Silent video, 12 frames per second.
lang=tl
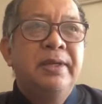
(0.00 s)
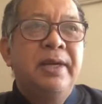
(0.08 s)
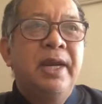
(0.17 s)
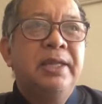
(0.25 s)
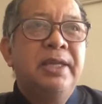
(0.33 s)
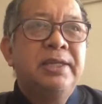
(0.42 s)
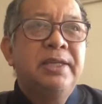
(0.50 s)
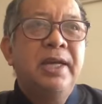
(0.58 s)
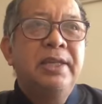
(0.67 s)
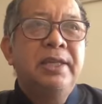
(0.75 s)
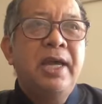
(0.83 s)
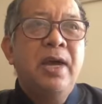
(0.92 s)
kahit
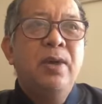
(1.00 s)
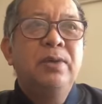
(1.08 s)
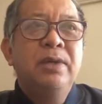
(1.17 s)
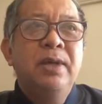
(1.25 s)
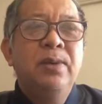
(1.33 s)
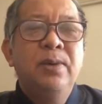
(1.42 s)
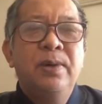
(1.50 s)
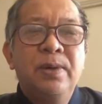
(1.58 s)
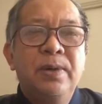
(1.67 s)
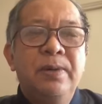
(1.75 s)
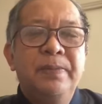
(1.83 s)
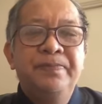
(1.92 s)
isang taong
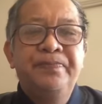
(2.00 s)
naloko.